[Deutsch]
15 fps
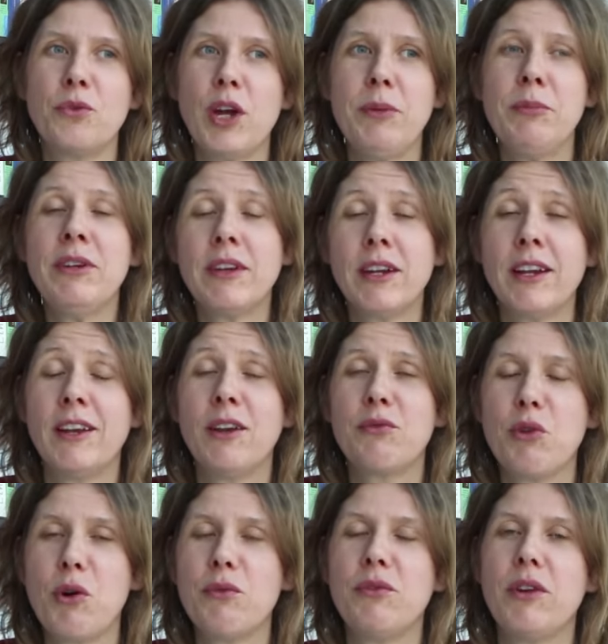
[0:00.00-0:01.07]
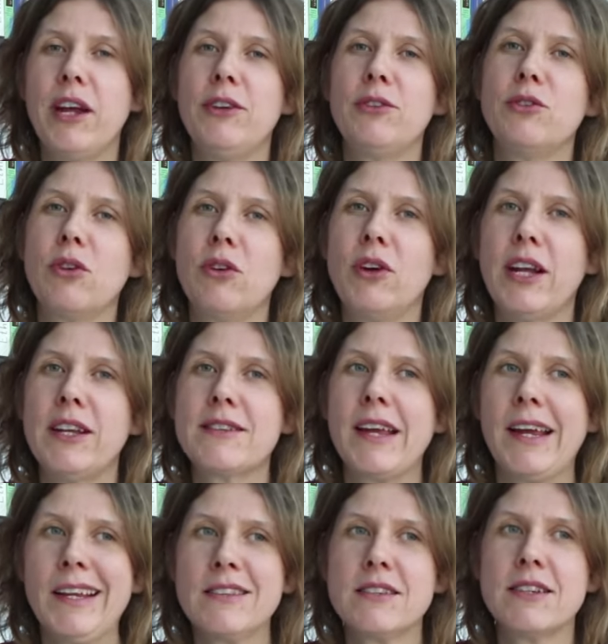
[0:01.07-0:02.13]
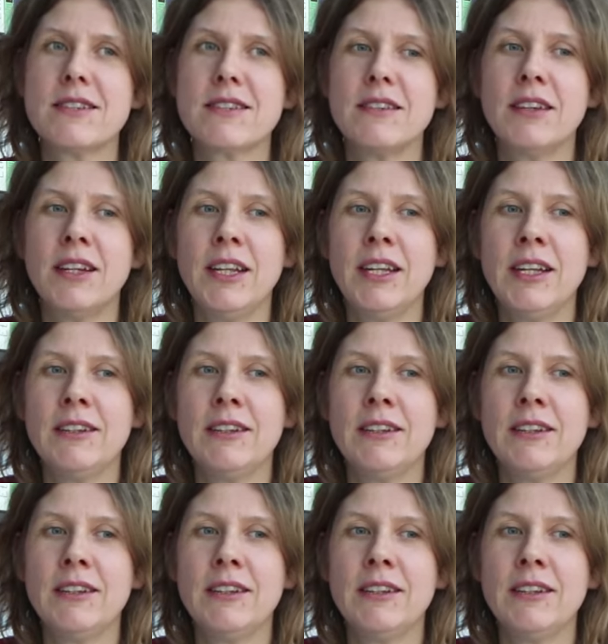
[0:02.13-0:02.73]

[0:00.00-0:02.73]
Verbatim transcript: für ein Miteinander, für Offenheit und Toleranz einsetzen.